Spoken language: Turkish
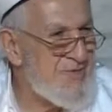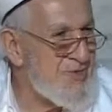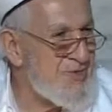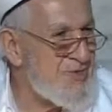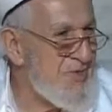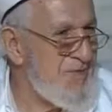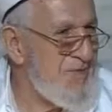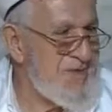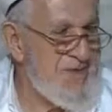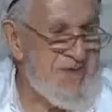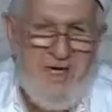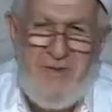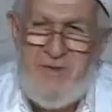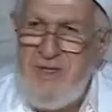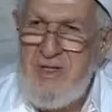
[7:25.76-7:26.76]

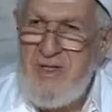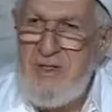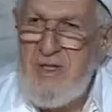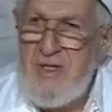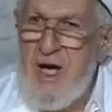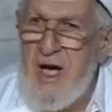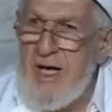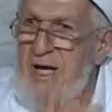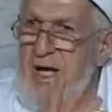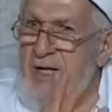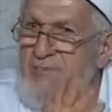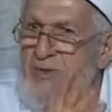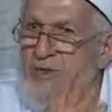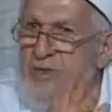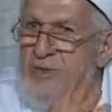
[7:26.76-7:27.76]
Rütbevesinden bana diyor. Ahlak
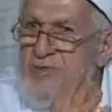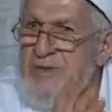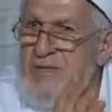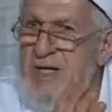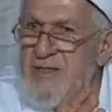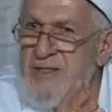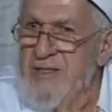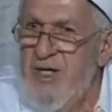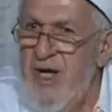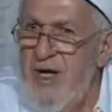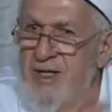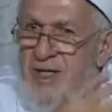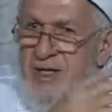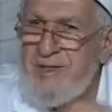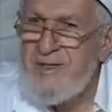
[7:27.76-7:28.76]
bu. Bizans'ın
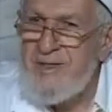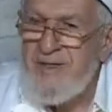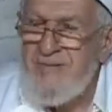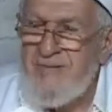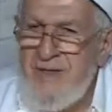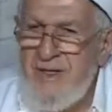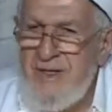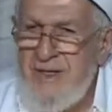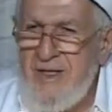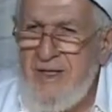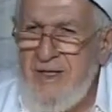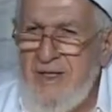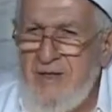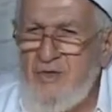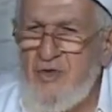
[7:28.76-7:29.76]
ahlakı.
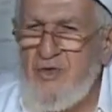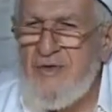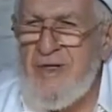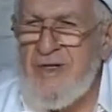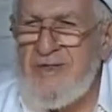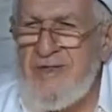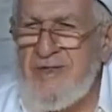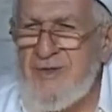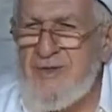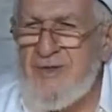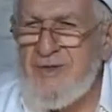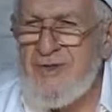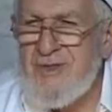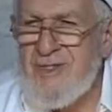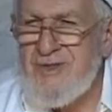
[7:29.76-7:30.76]
Kuvvetlerin
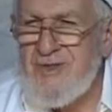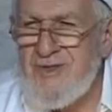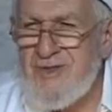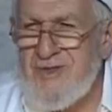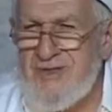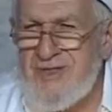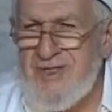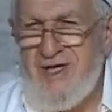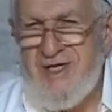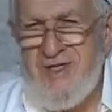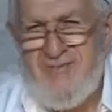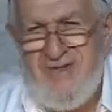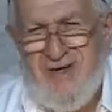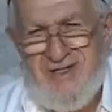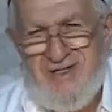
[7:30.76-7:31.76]
sözü geçiyor.
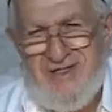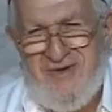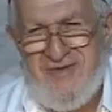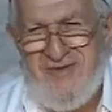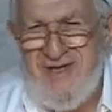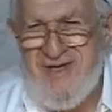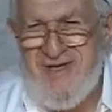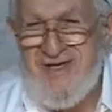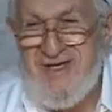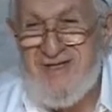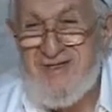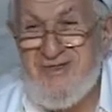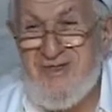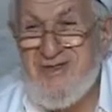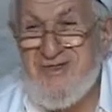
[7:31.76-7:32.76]
Zayıfları, zavallı hiç
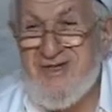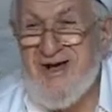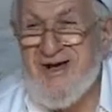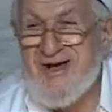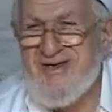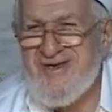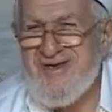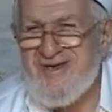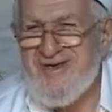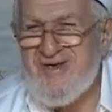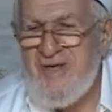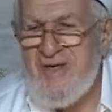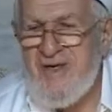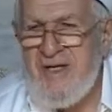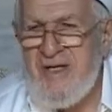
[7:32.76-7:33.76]
ses hakkı yok.
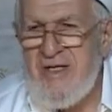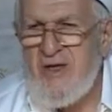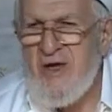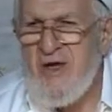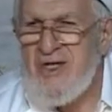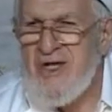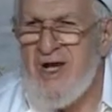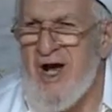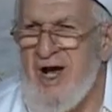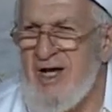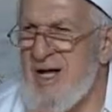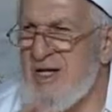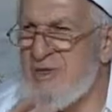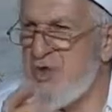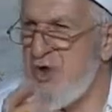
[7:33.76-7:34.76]
Öyle
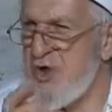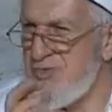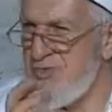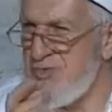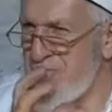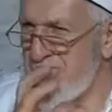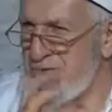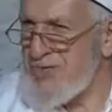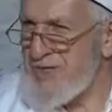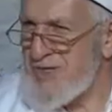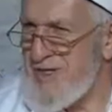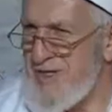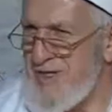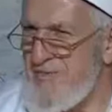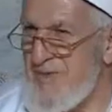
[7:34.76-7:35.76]
ahlak çökmüş
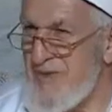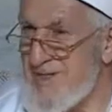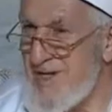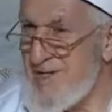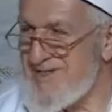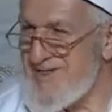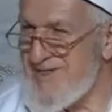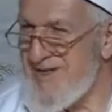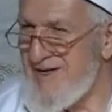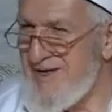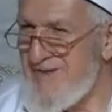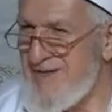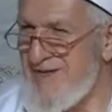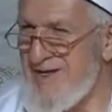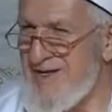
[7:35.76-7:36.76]
Bizans'ta.
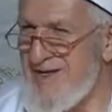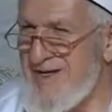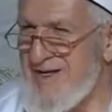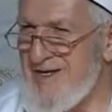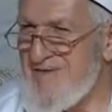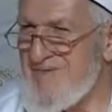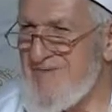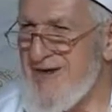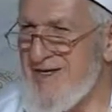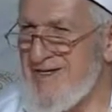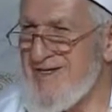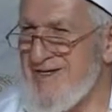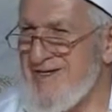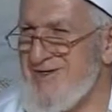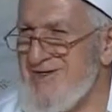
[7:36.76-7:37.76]

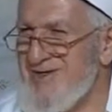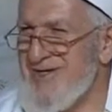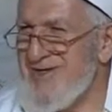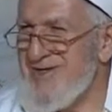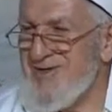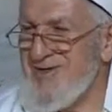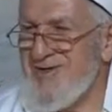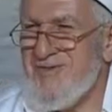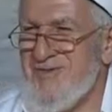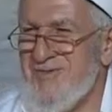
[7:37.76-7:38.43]
Fatih giriyor.